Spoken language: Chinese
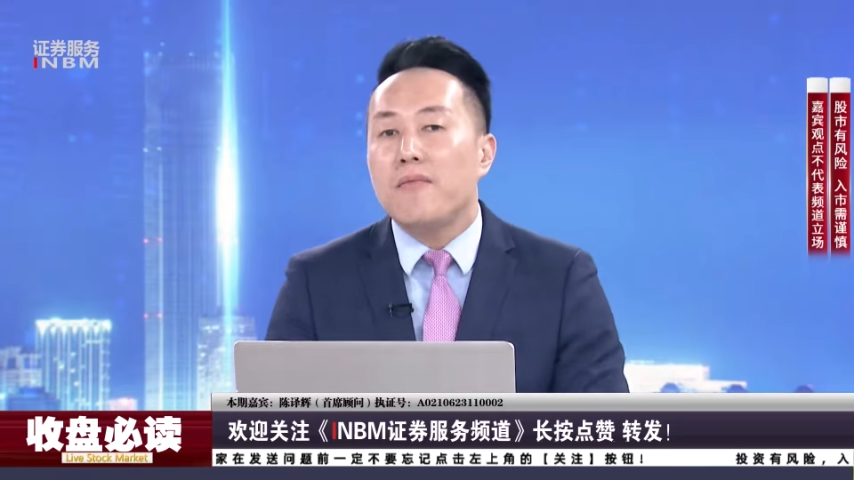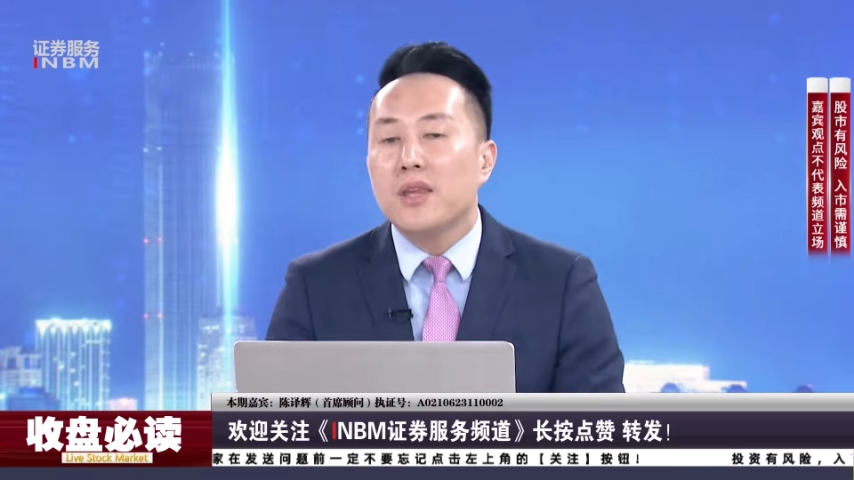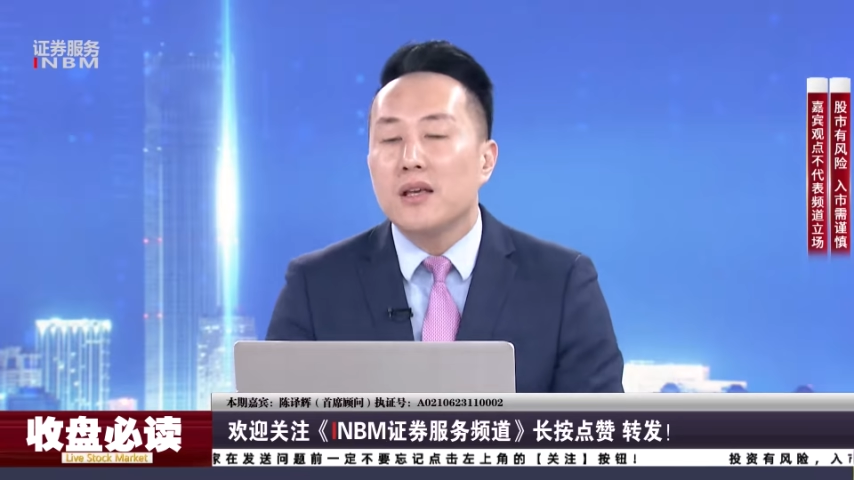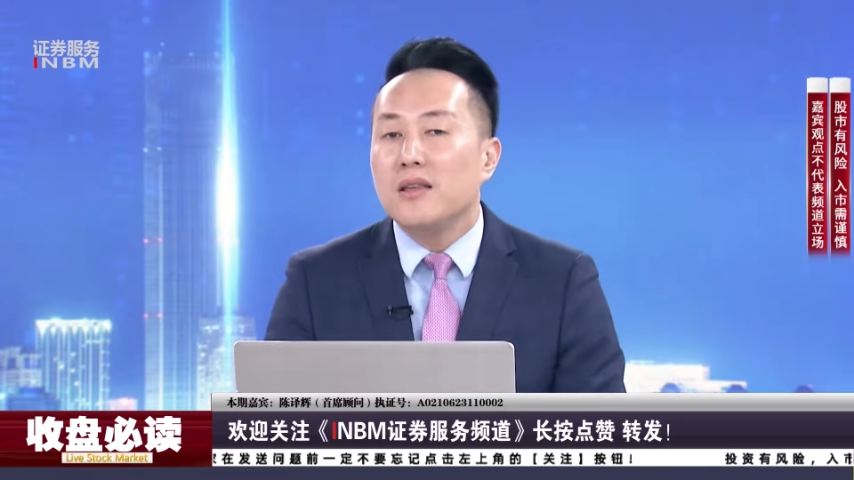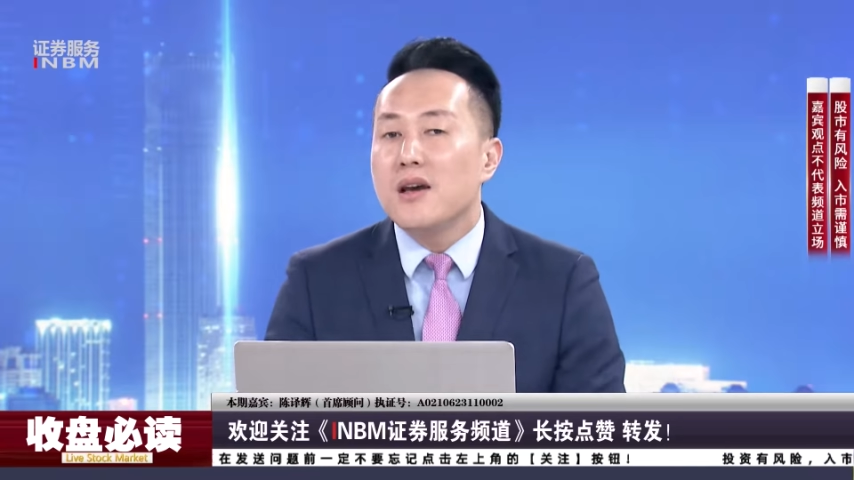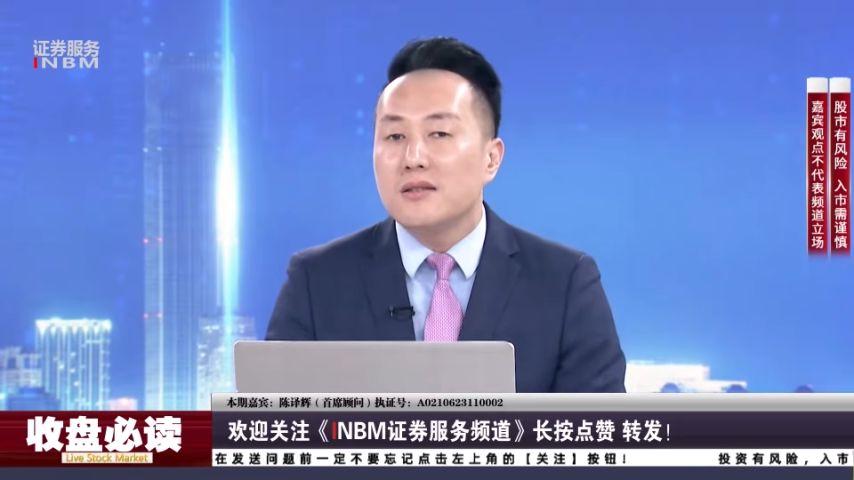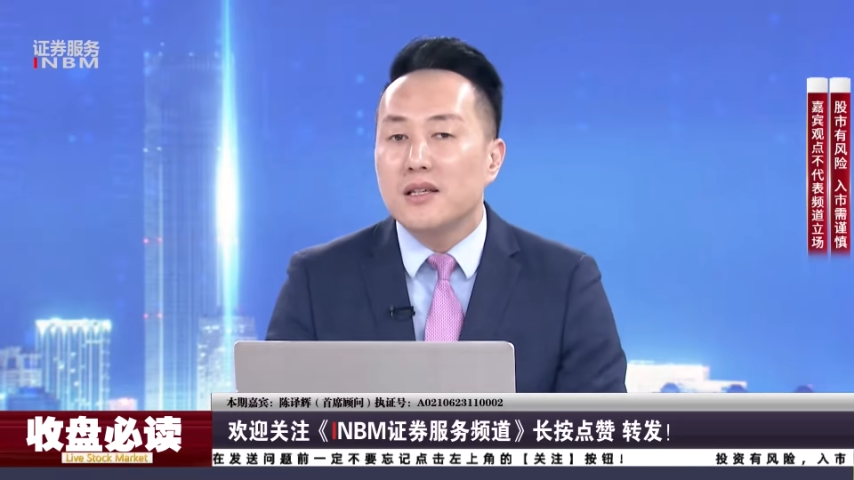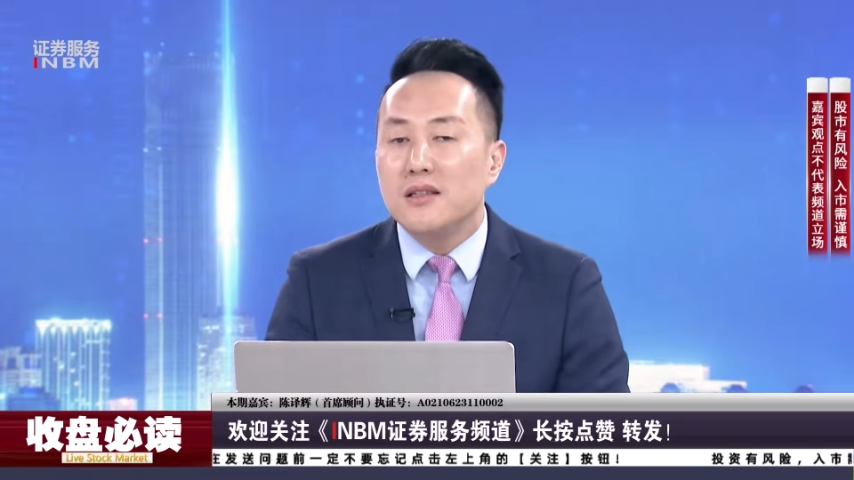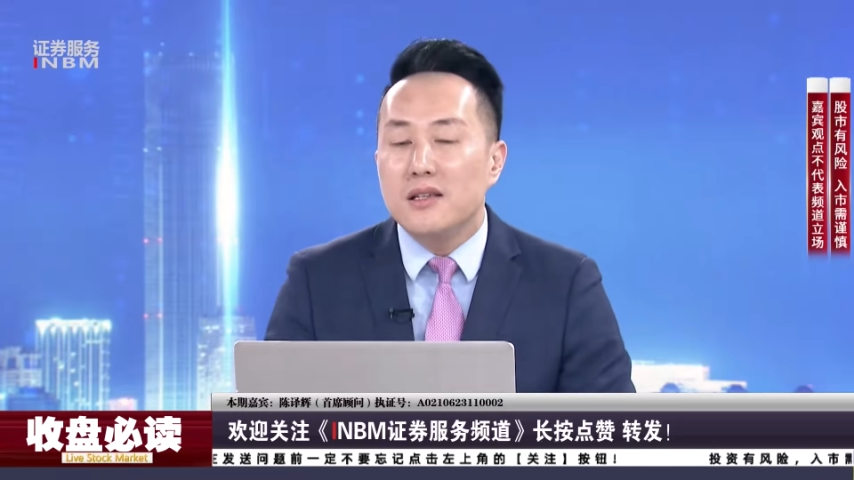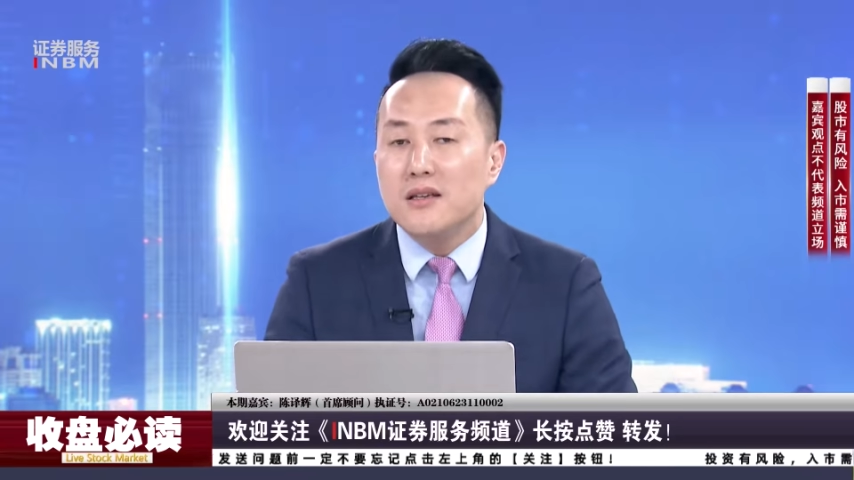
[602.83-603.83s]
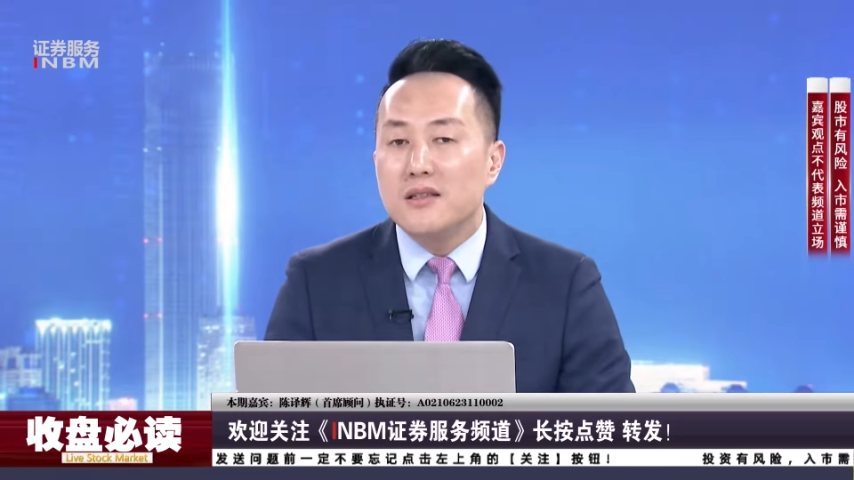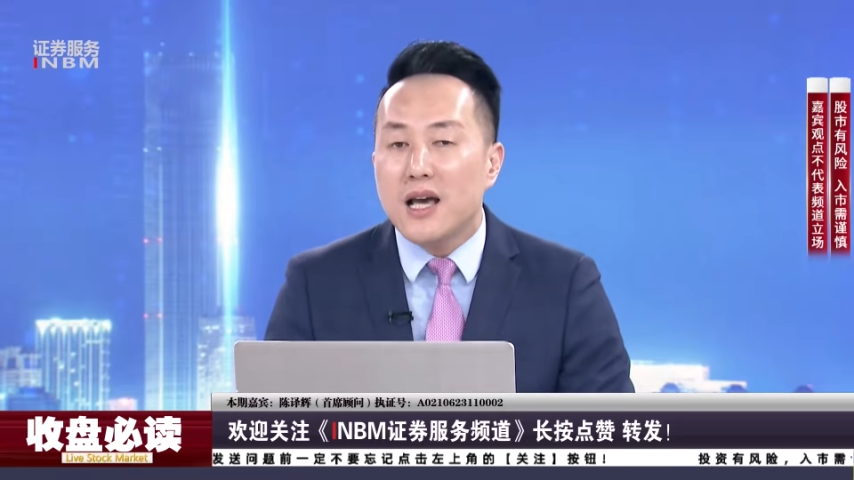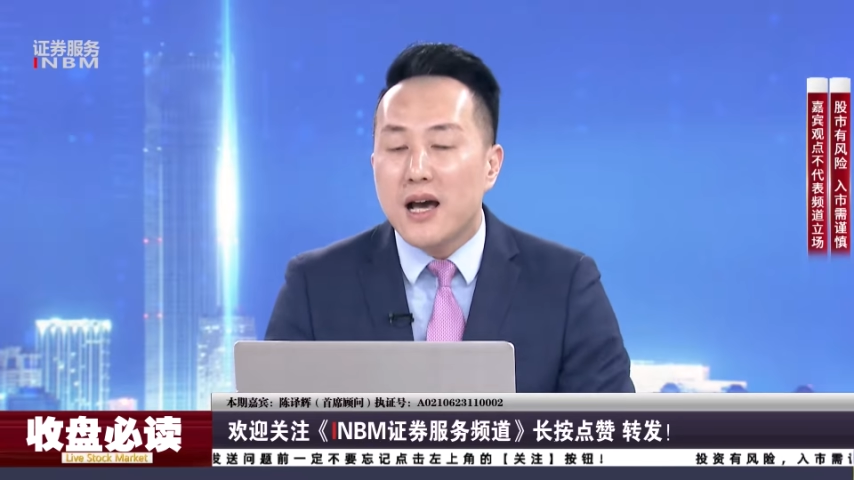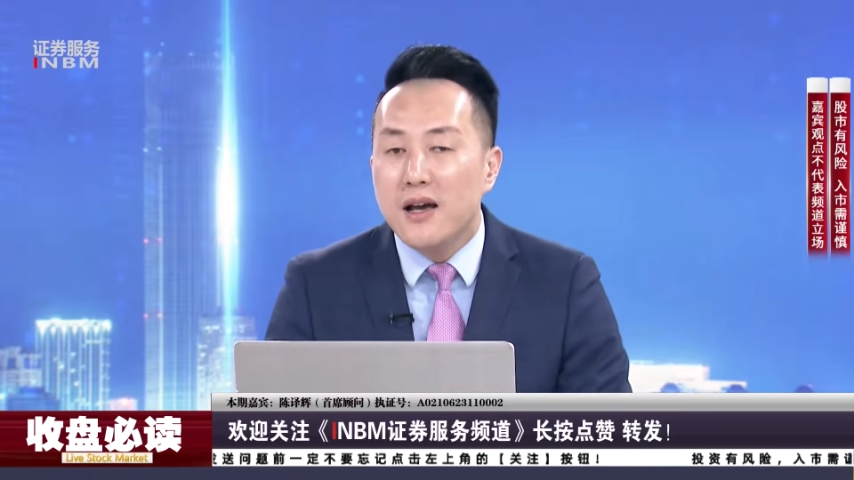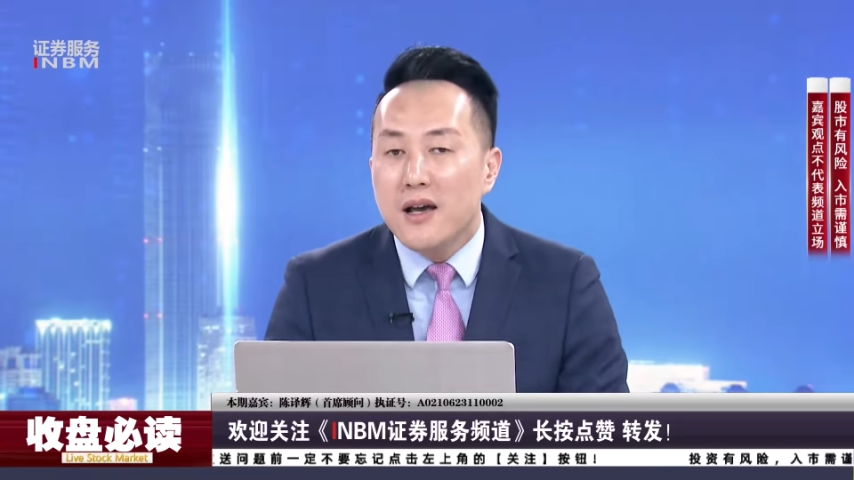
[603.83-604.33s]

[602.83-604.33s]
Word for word: 一定要仔细听一下，